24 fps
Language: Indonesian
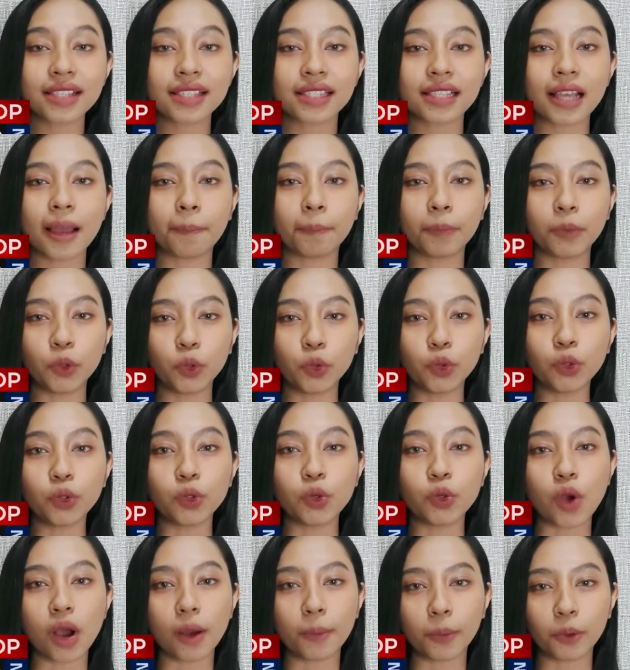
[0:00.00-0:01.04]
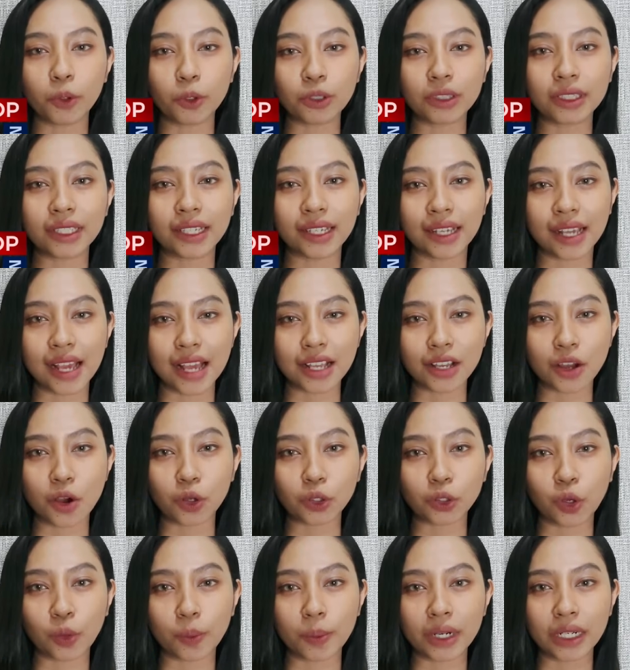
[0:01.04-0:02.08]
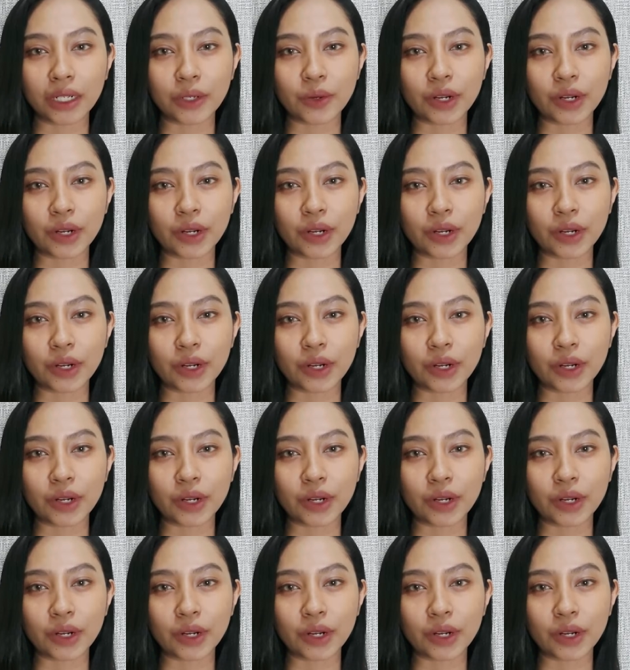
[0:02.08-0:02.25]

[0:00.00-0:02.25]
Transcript: Sabtu 23 Oktober